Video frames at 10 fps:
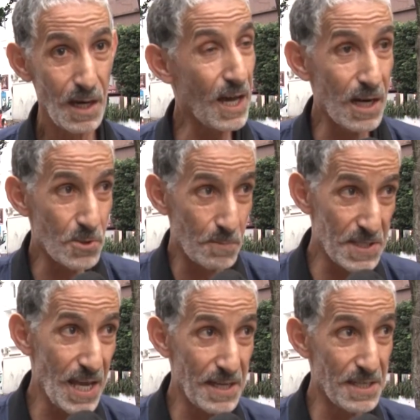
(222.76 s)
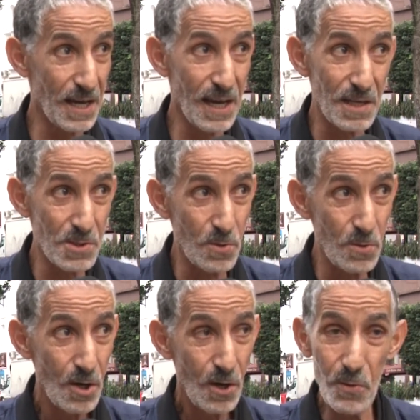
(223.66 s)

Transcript: نخلصوا مستعدين نخلصوا